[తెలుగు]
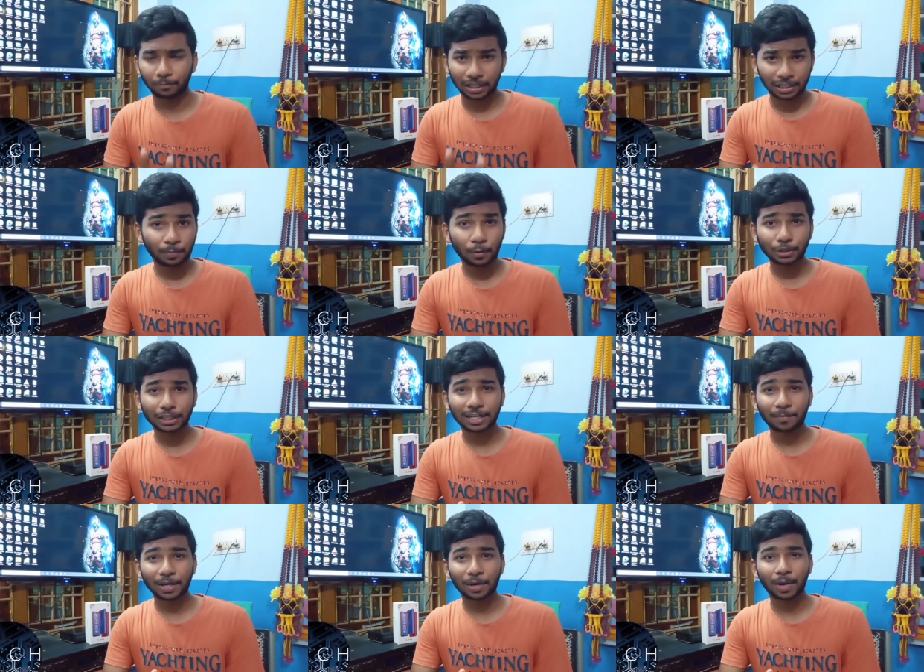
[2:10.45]
డిసిప్లిన్
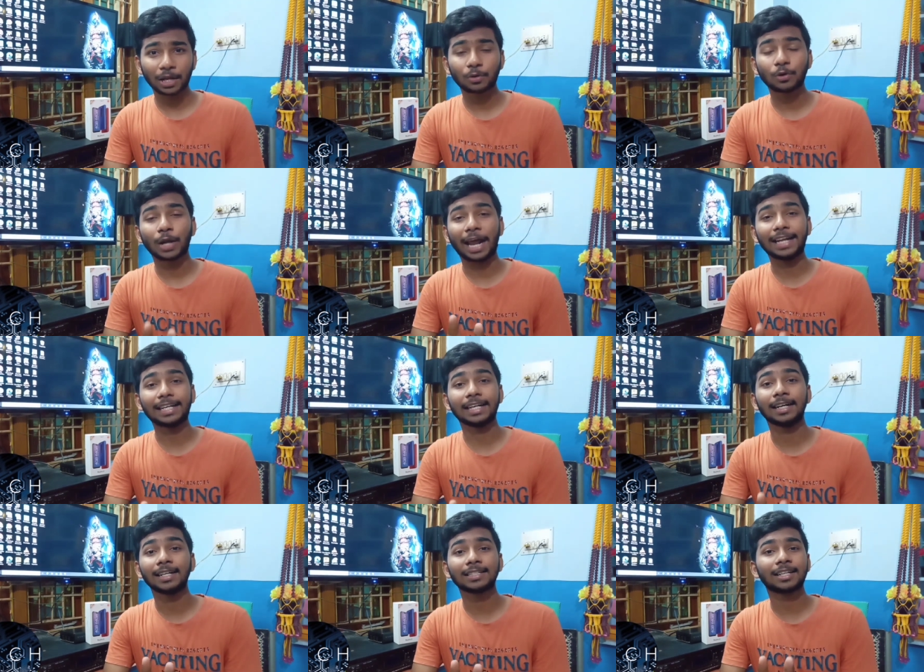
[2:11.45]
వచ్చేసినప్పటికీ మనకు నైంటీ
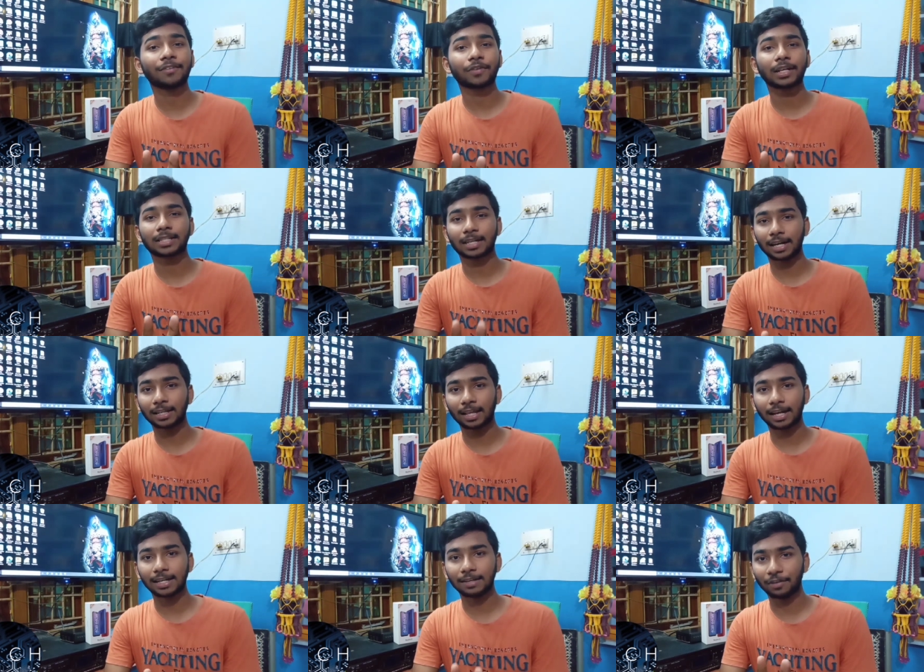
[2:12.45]
హర్స్ రిఫ్రెష్ రేట్
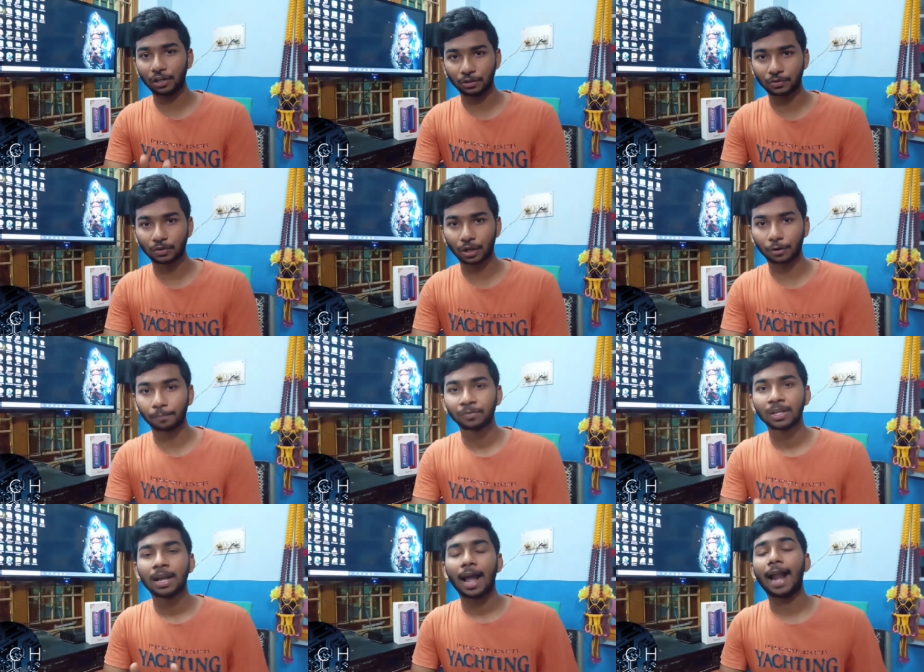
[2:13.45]
అయితే వీళ్ళు ఇస్తున్నారు
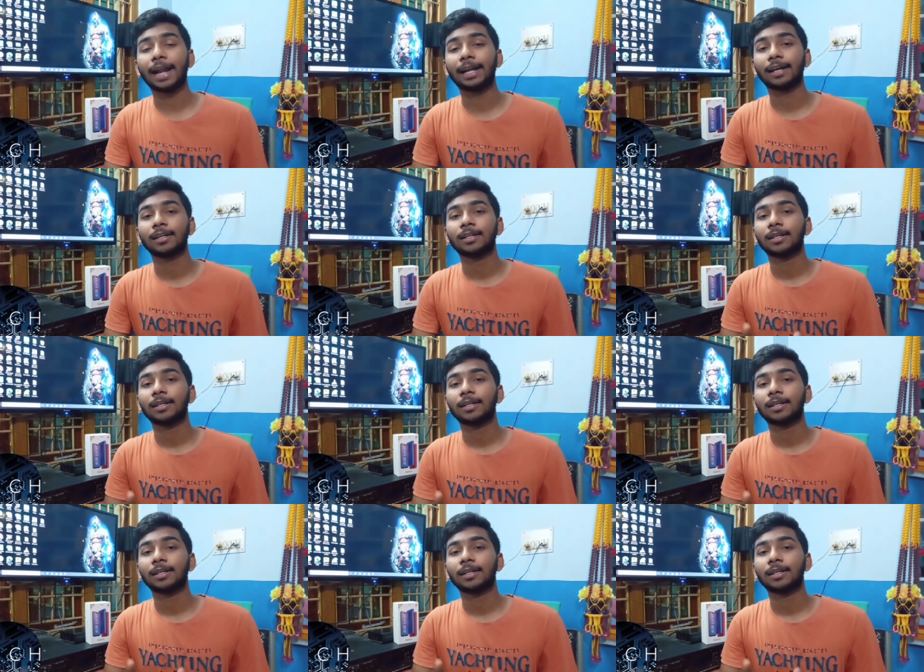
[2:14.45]
అండ్